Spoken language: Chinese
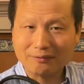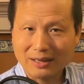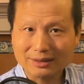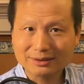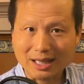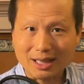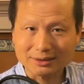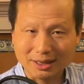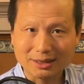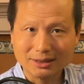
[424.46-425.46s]
芳打
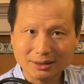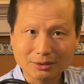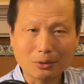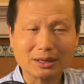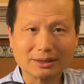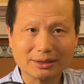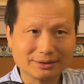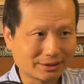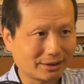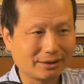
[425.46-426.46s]
的，何况呢你
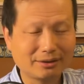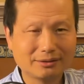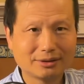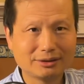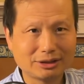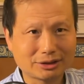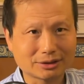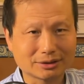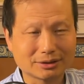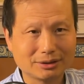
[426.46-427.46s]
说即使
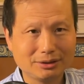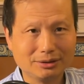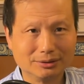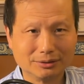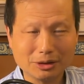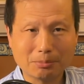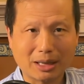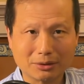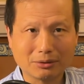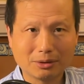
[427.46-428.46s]
有一百
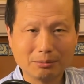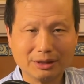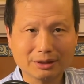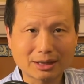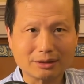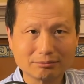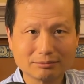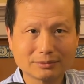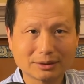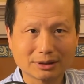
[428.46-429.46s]
多名的。
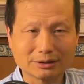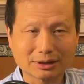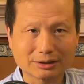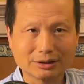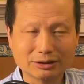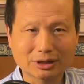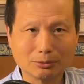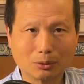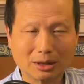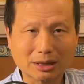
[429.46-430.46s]
呃，这些
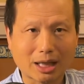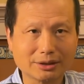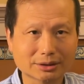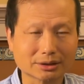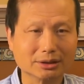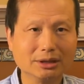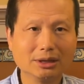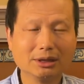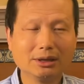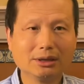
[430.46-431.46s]
阵亡的还是
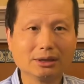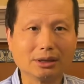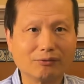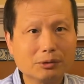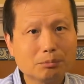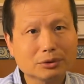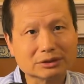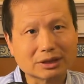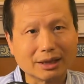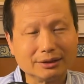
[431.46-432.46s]
呃分布
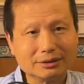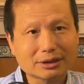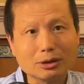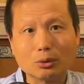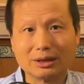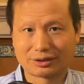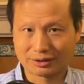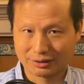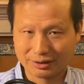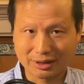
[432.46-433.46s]
在这段
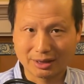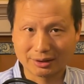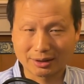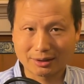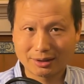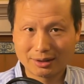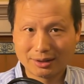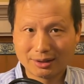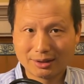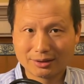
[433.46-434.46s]
时间的，
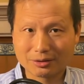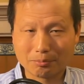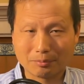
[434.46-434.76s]
是